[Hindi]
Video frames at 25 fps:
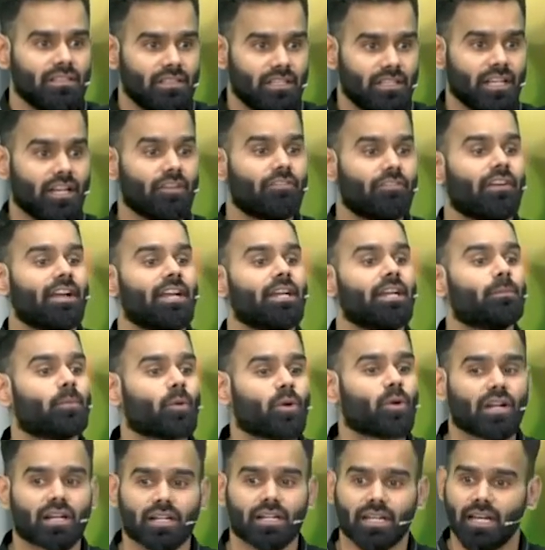ये रिफाइंड
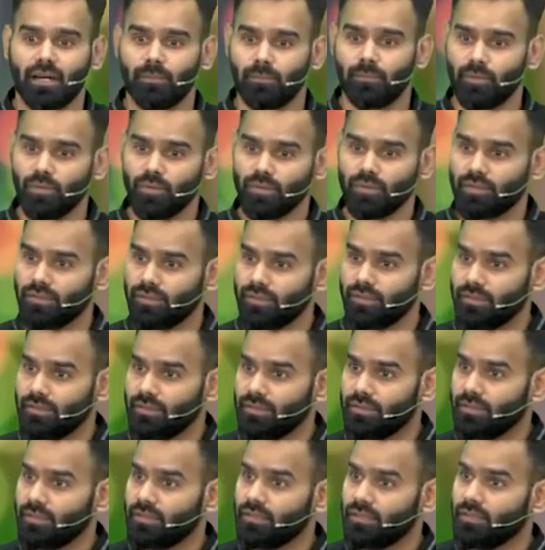प्रोडक्ट है आप लोग
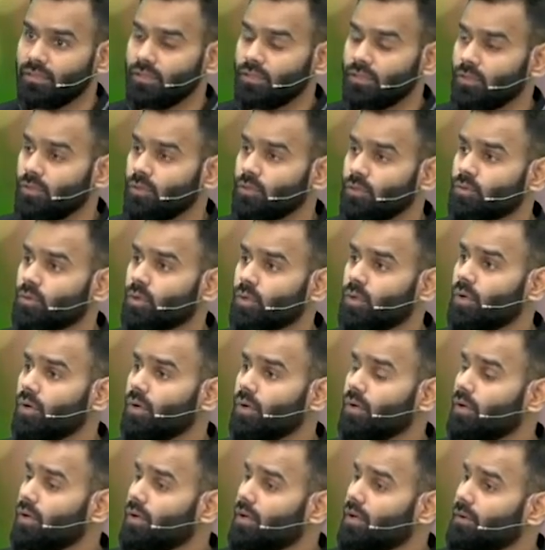तो
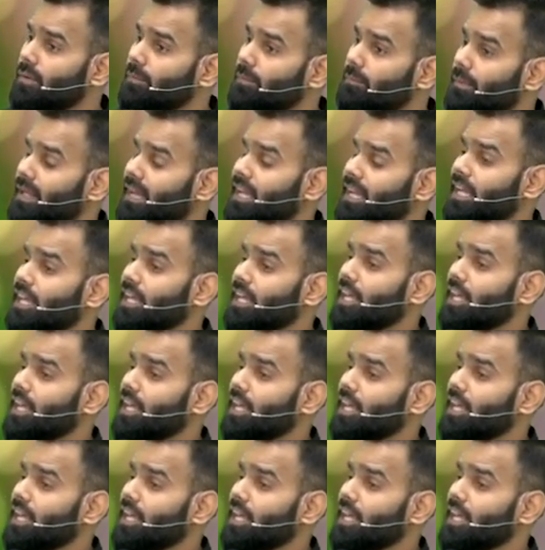मैंने